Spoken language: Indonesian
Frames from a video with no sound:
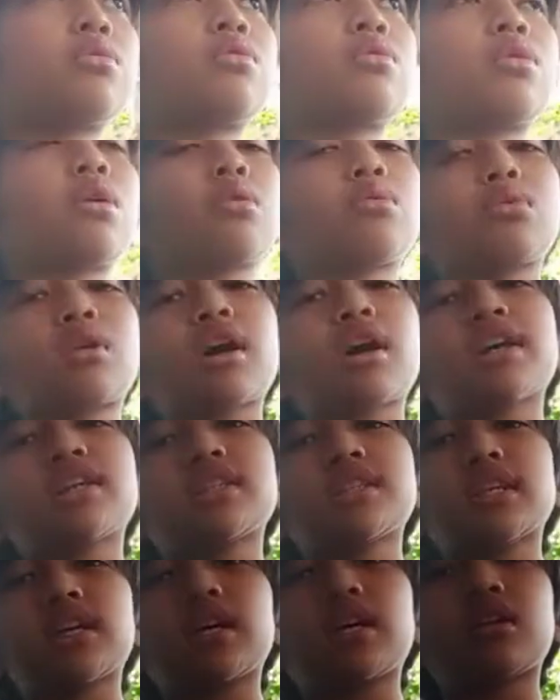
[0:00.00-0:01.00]
Kura-kura
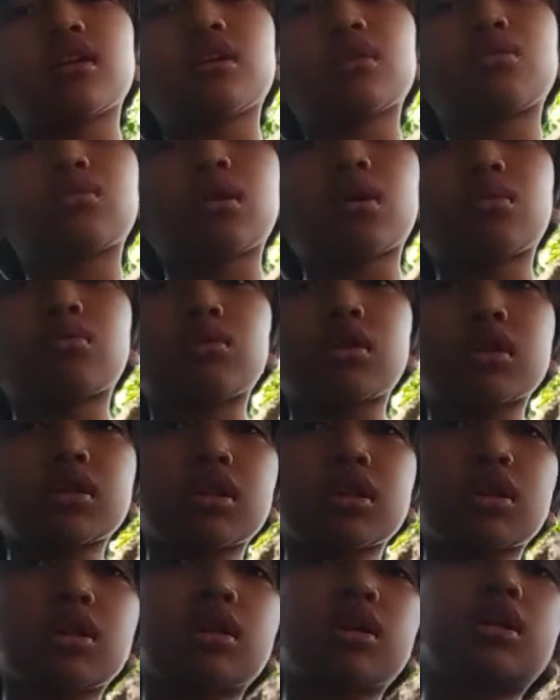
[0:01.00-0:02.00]
AST adalah kura-kura
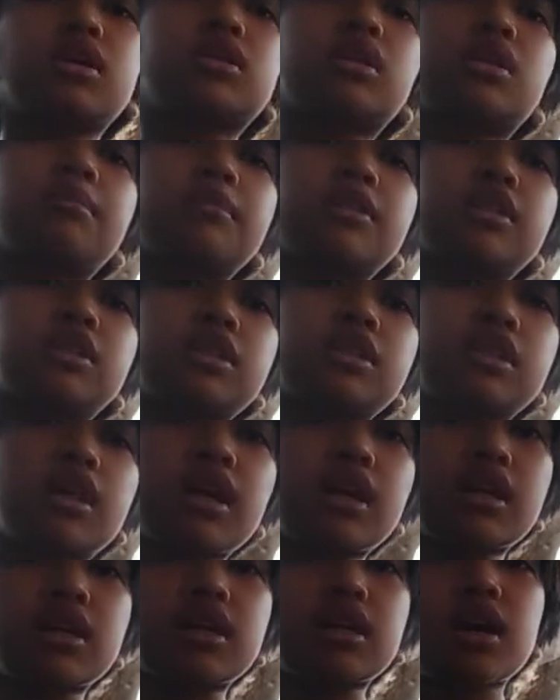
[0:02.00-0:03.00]

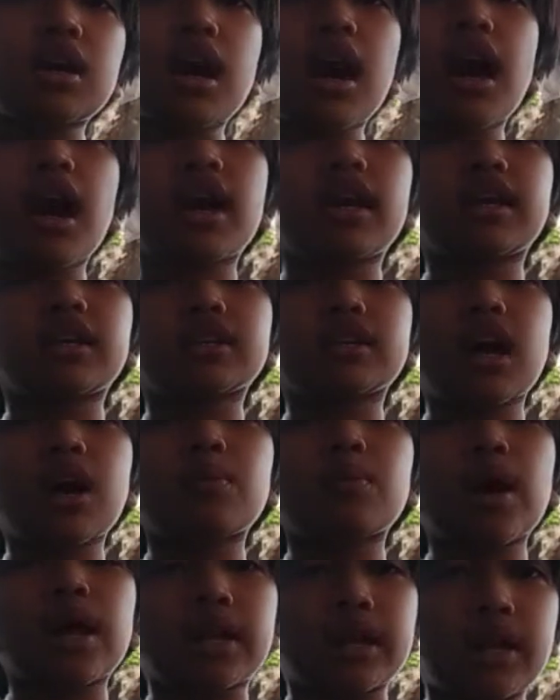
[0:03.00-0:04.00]
terbesar air
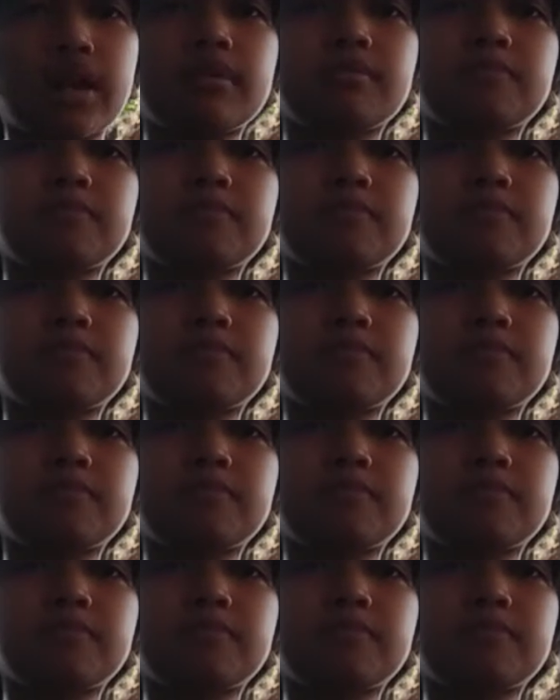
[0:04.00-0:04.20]
tawar ya.